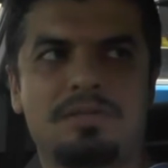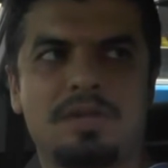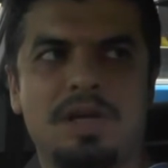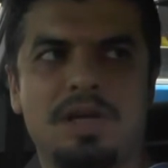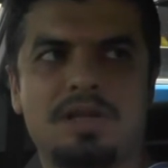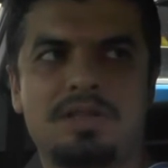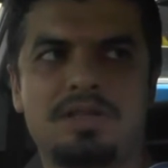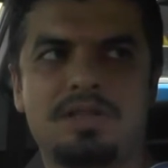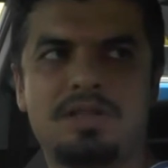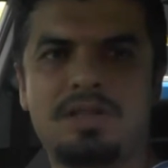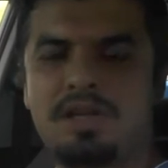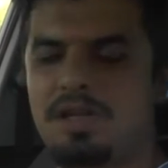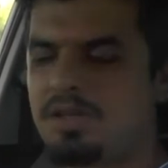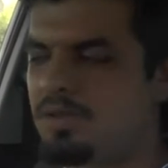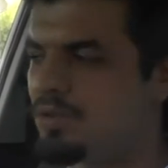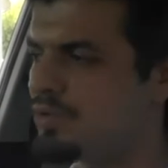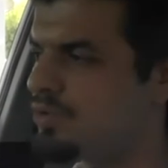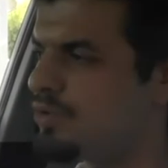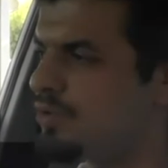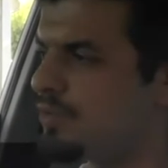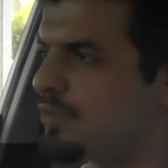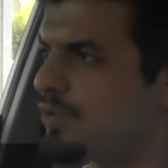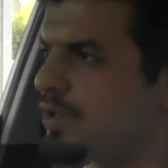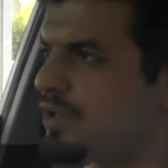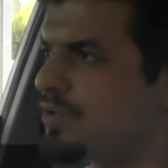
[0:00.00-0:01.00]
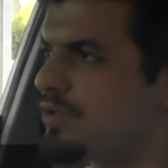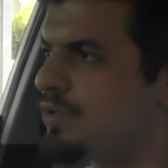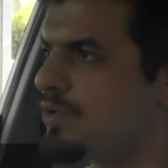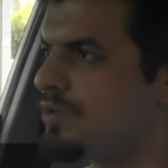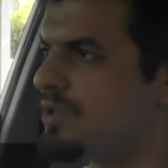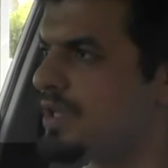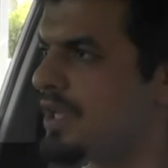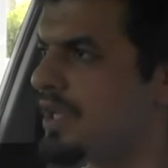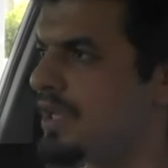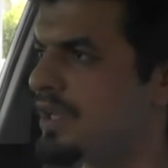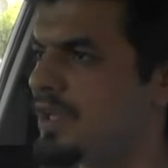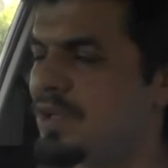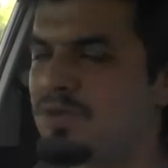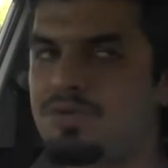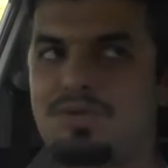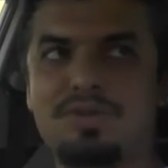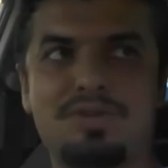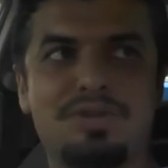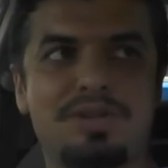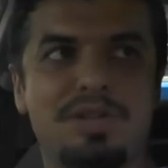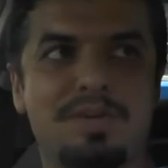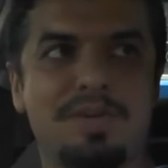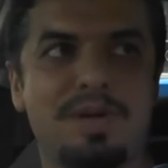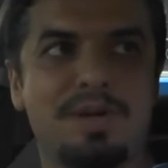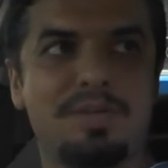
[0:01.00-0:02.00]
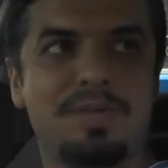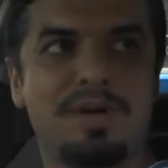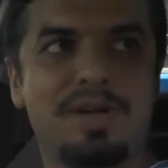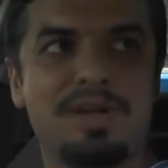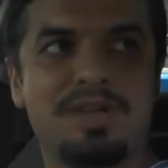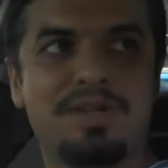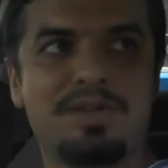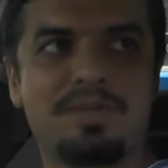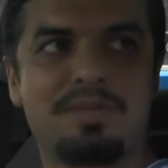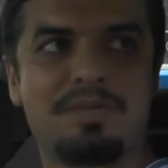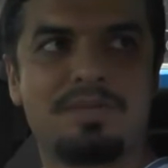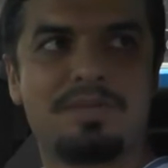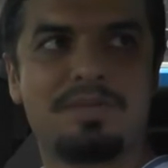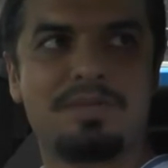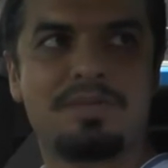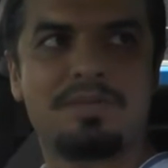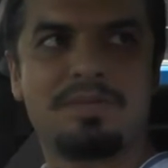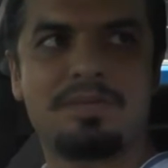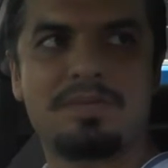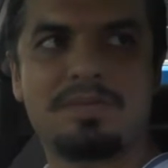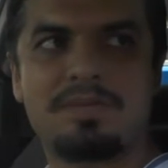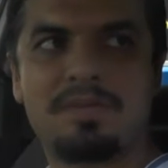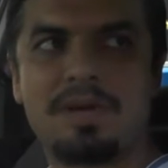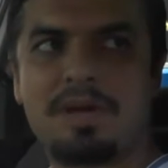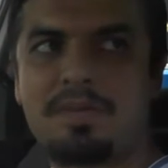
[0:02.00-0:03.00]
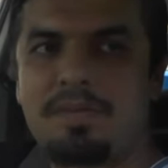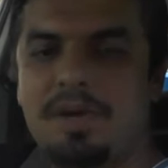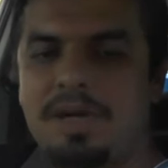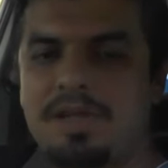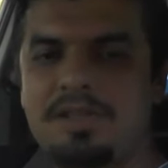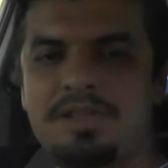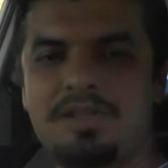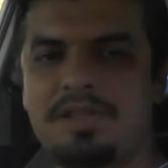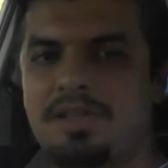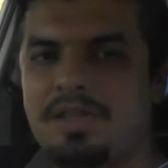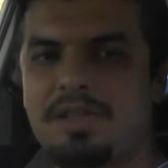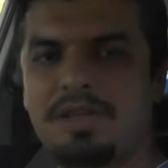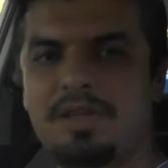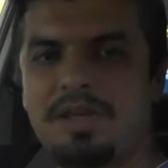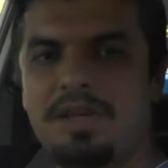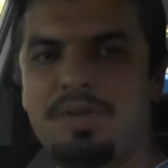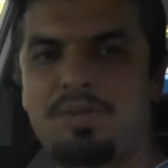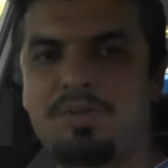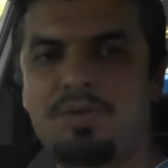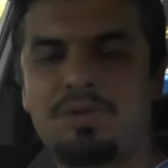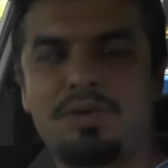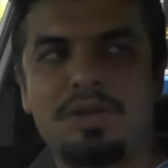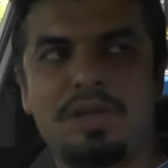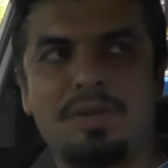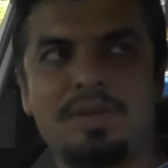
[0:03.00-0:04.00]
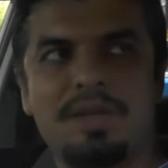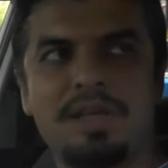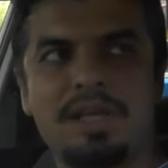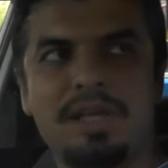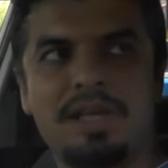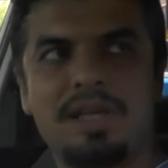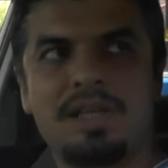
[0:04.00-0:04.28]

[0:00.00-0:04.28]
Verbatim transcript: yani çiğnendiğini düşünüyorum. Burası özel alan sonuçta benim aracım. Ve bence iyi bir uygulama